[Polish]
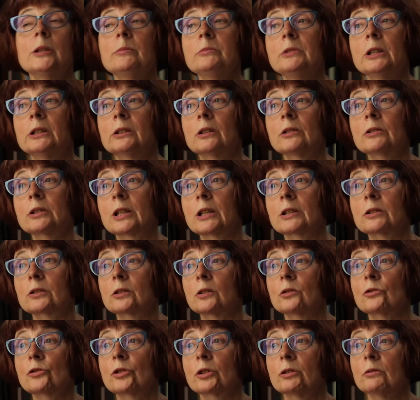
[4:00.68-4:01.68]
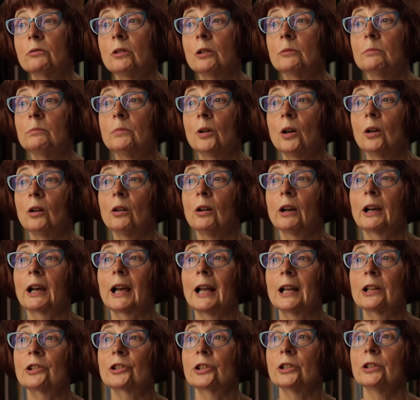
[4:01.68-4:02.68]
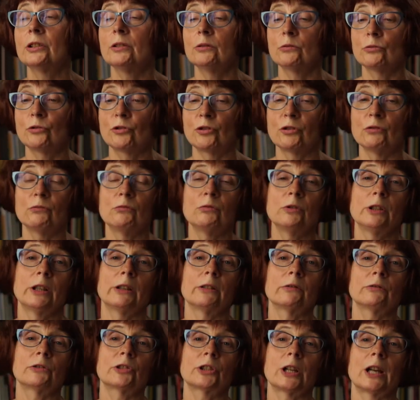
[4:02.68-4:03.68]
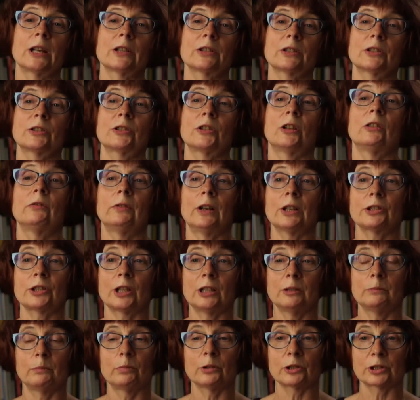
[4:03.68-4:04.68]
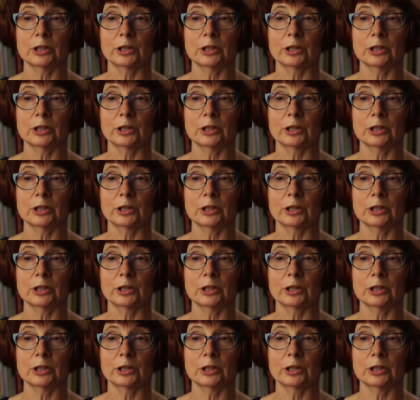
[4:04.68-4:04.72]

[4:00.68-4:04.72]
mnie to zaskoczyło, bo raczej usiłuję czas cofać albo